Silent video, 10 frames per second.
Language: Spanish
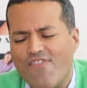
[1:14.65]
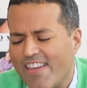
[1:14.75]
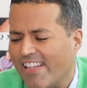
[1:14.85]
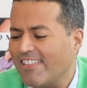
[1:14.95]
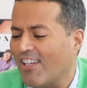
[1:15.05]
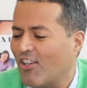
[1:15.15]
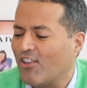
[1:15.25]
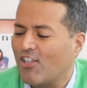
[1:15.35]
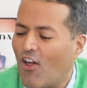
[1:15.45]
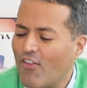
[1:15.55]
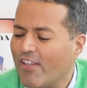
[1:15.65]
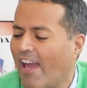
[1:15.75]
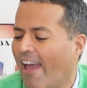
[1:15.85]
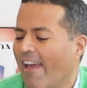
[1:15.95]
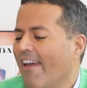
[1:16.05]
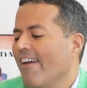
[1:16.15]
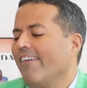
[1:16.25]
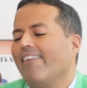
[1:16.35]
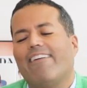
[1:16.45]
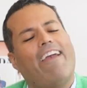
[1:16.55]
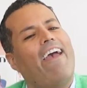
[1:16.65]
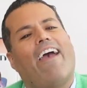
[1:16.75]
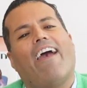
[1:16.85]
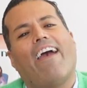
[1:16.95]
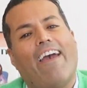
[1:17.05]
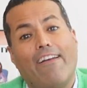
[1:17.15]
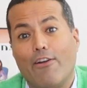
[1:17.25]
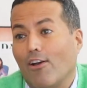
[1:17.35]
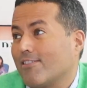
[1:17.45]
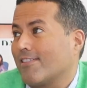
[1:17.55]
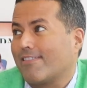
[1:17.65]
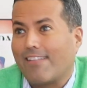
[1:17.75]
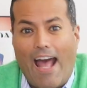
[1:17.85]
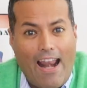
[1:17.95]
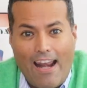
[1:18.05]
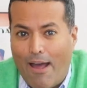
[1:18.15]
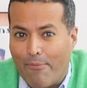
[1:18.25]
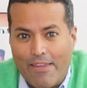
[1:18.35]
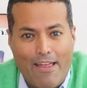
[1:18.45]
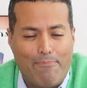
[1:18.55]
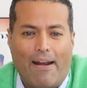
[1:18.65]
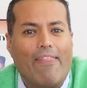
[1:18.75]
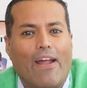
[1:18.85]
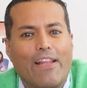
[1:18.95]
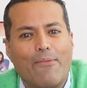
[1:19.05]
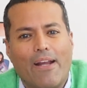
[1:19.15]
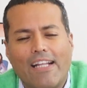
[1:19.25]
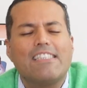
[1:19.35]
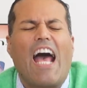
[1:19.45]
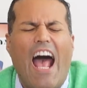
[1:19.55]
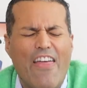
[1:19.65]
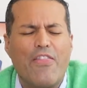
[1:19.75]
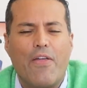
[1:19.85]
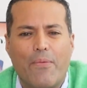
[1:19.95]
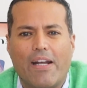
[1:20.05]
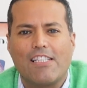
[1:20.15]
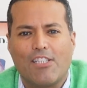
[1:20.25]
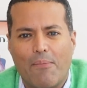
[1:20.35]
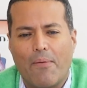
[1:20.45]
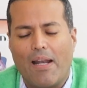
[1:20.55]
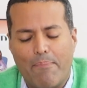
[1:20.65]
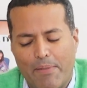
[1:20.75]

fíjense con todo y que, y que no está la vida para andar de buenas, ando de buenas, ya me vale